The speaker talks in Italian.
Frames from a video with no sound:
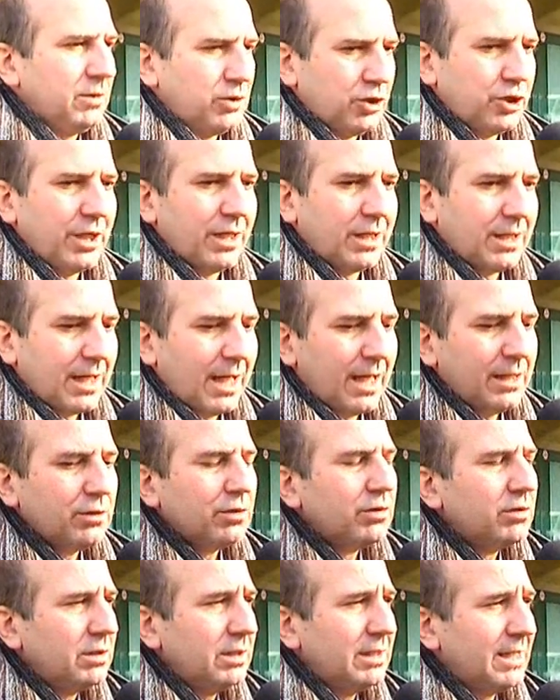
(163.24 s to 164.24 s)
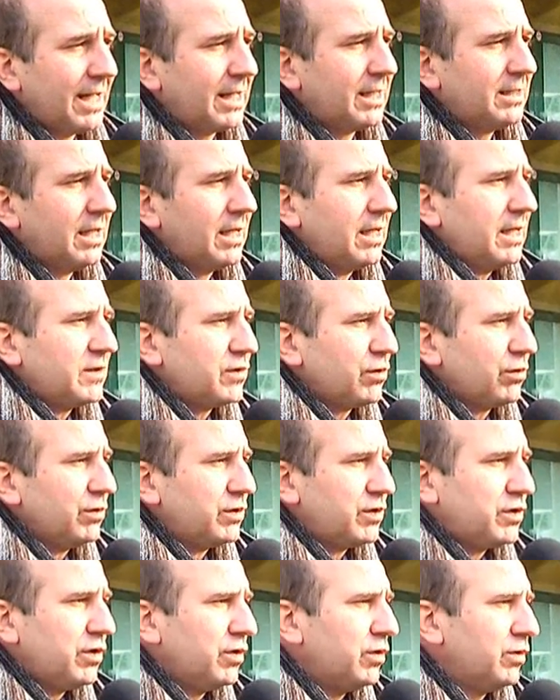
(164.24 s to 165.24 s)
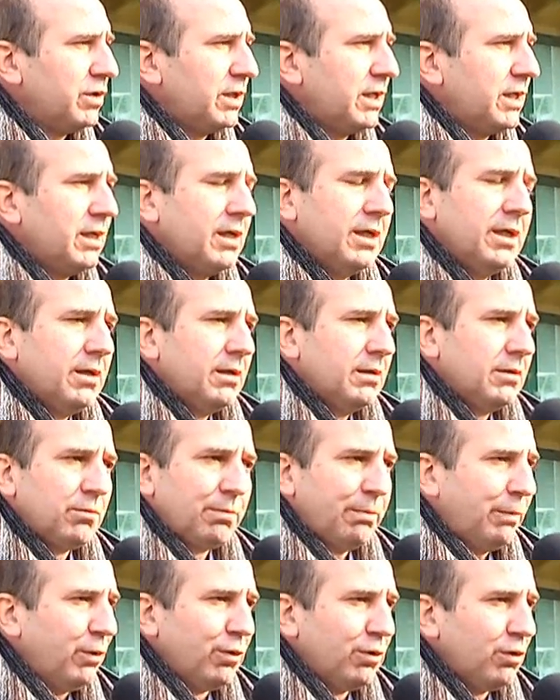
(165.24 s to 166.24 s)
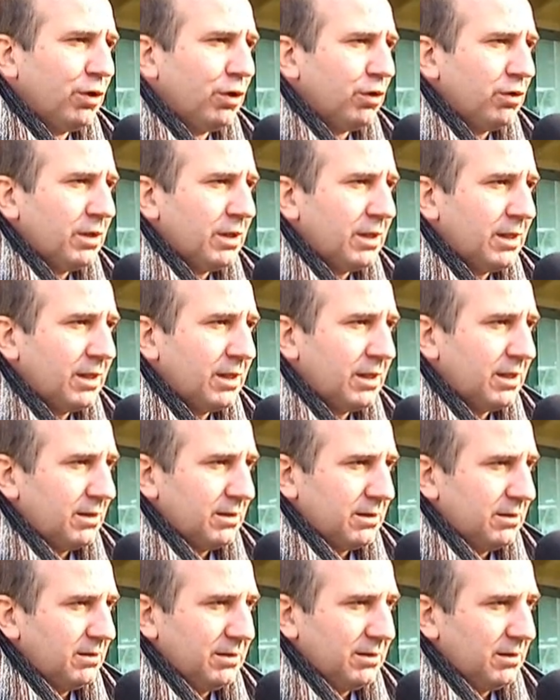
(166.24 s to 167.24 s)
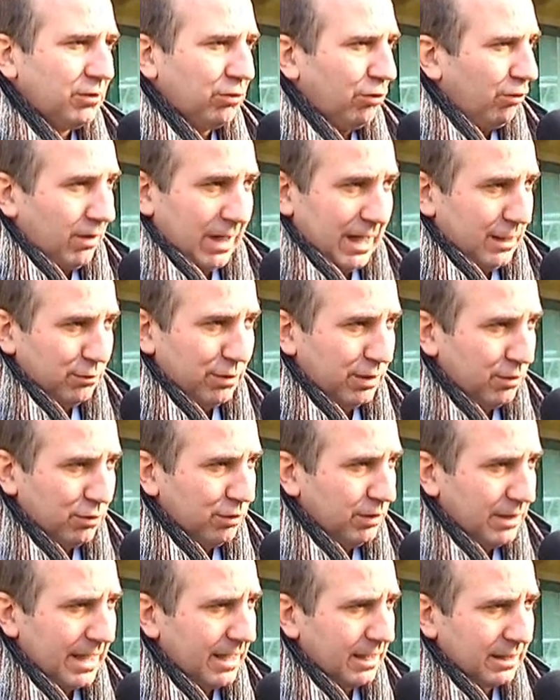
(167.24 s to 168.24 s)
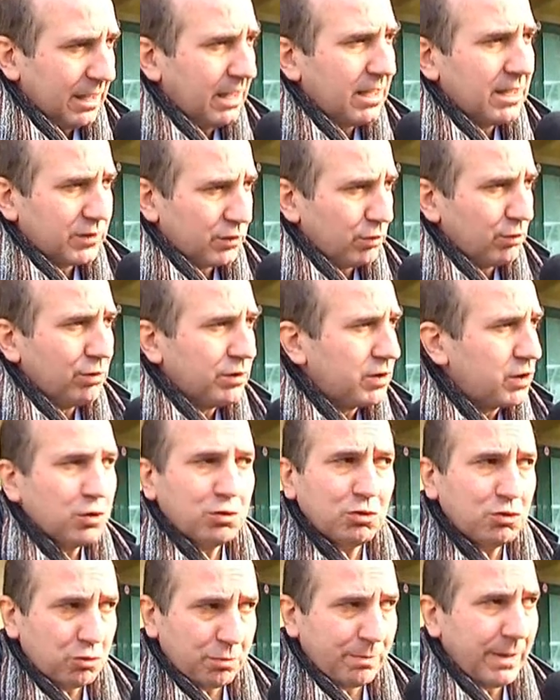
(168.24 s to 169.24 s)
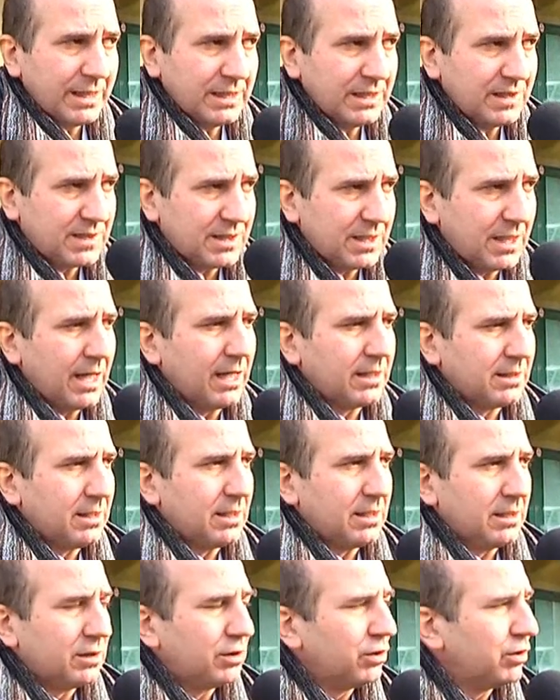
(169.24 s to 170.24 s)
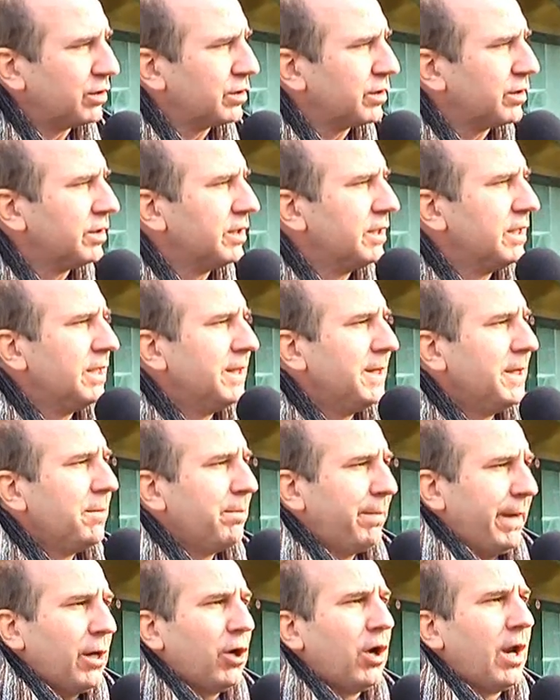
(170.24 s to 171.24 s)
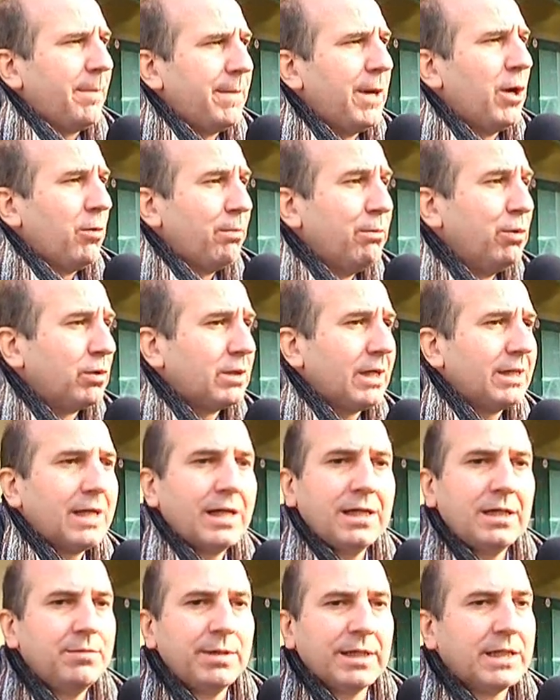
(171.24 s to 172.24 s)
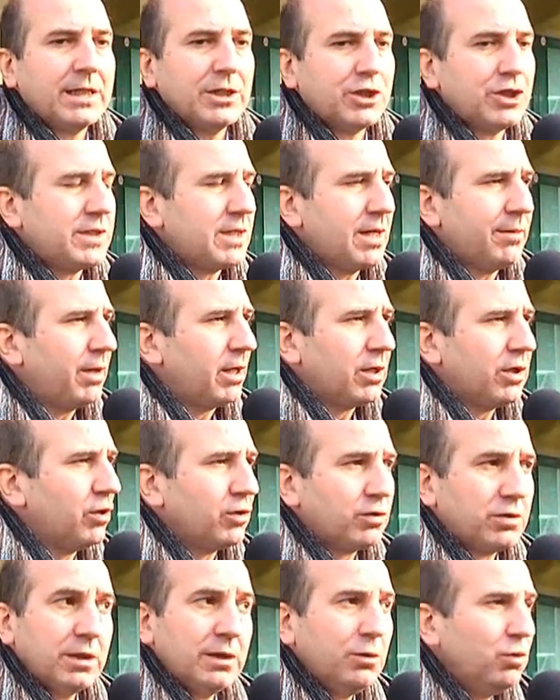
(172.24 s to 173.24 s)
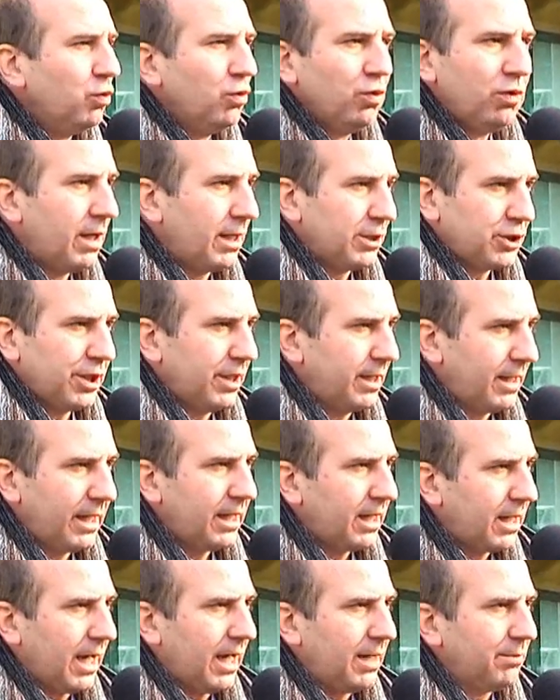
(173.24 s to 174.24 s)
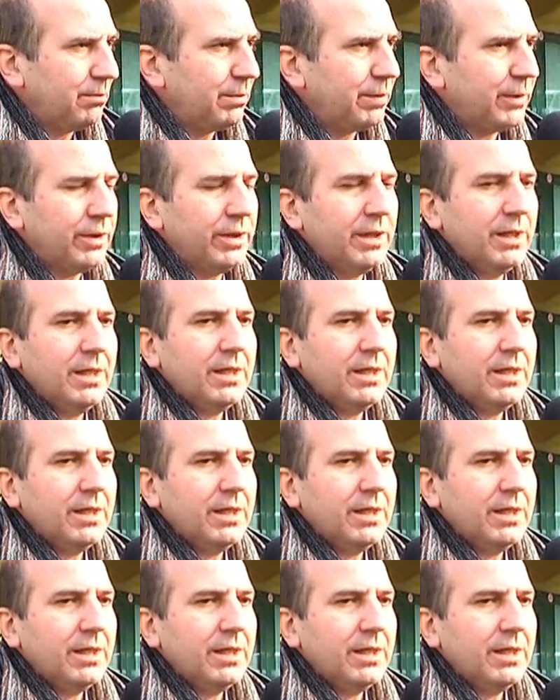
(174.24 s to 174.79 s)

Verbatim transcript: cercando di dare delle soluzioni, pur non eh, toccando a noi dare delle soluzioni urbanistiche al territorio però l'abbiamo buttata lì perché ci siamo accorti nulla c'era in campo,